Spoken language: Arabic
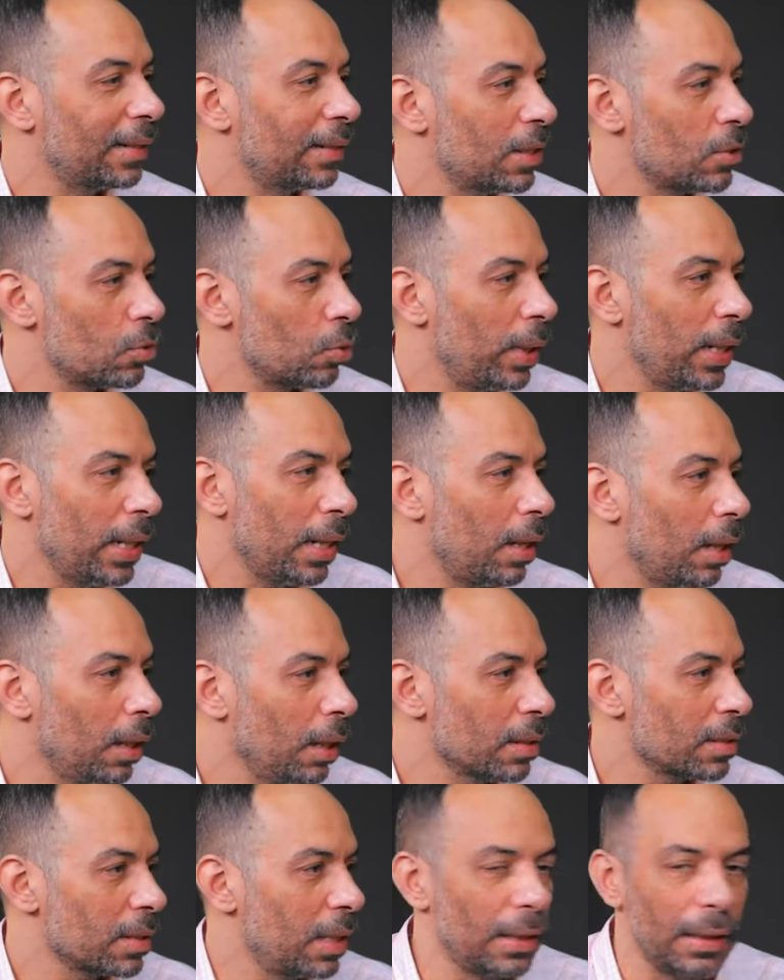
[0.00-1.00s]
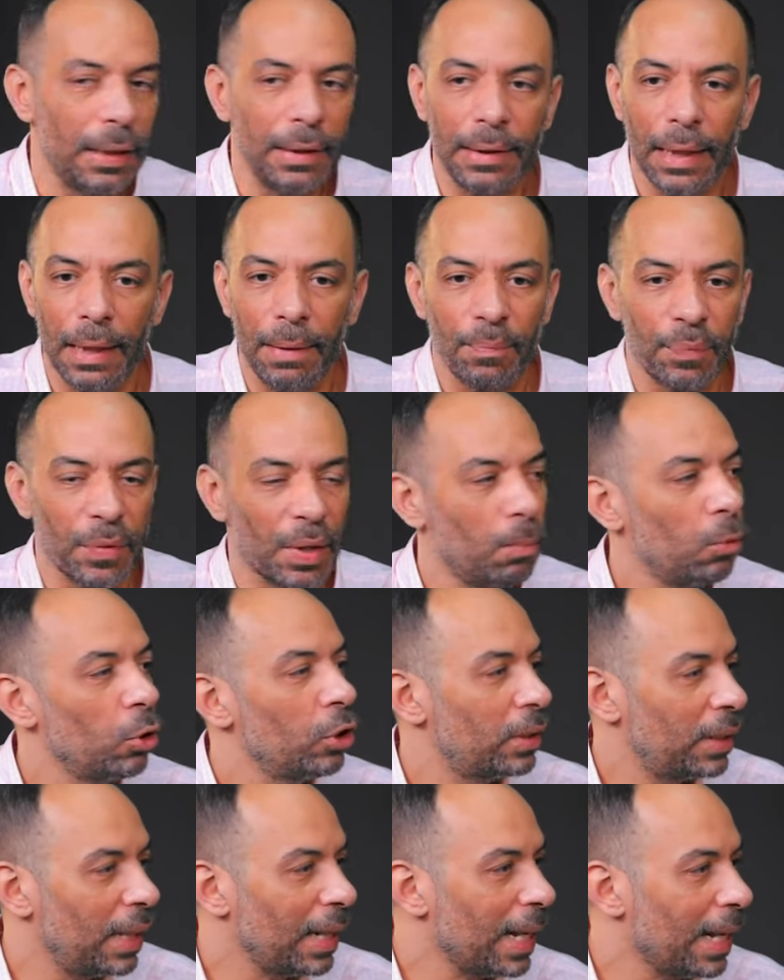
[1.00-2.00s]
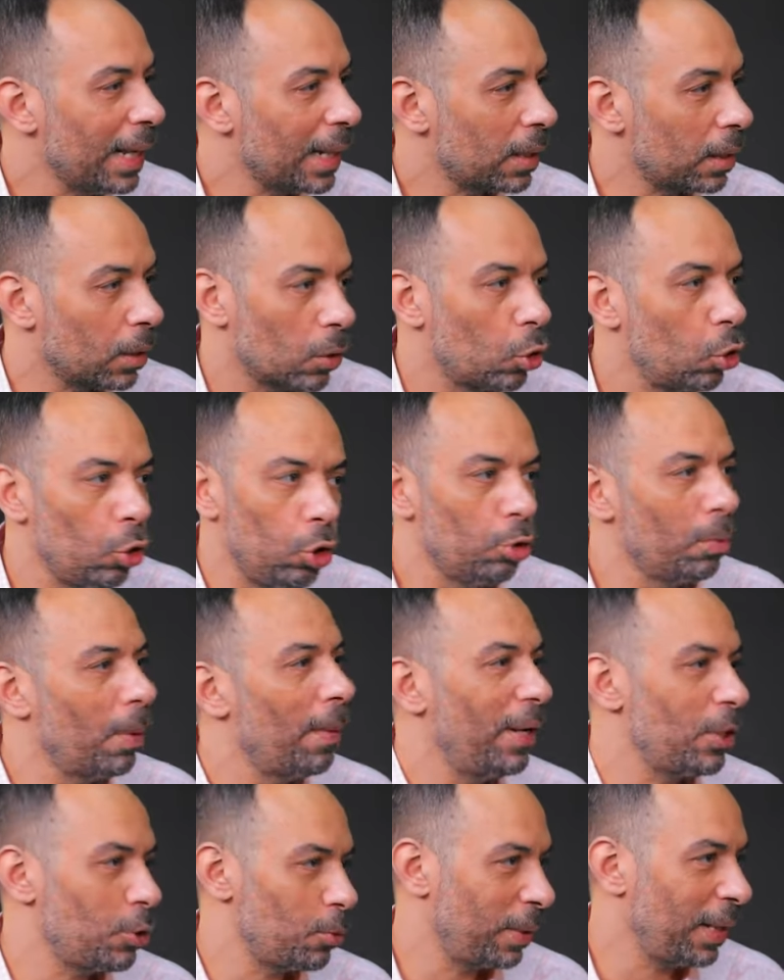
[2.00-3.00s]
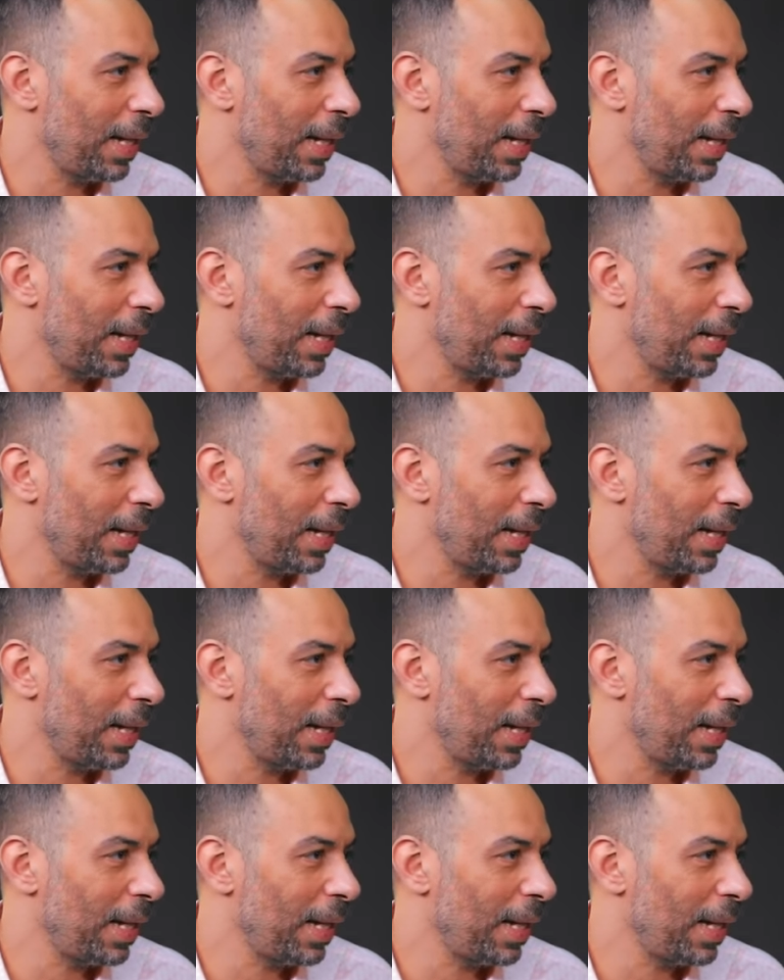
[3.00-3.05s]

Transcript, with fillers: التسويقيه خلاص لان انت منتجك كله ما بقاش